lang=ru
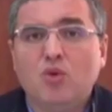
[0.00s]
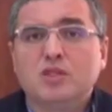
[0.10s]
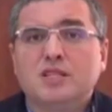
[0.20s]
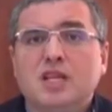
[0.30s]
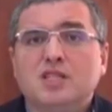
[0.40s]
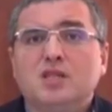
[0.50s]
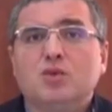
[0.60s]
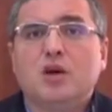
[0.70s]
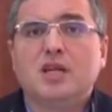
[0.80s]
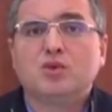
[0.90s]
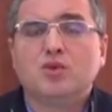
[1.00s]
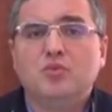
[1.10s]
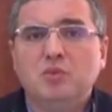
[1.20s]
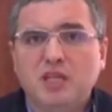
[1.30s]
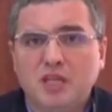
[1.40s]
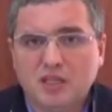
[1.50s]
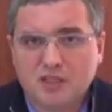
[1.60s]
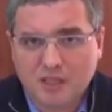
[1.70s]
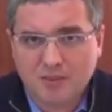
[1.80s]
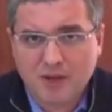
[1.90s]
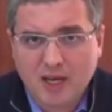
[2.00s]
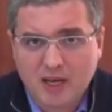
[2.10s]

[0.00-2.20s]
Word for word: Я узнал ситуацию в пекинском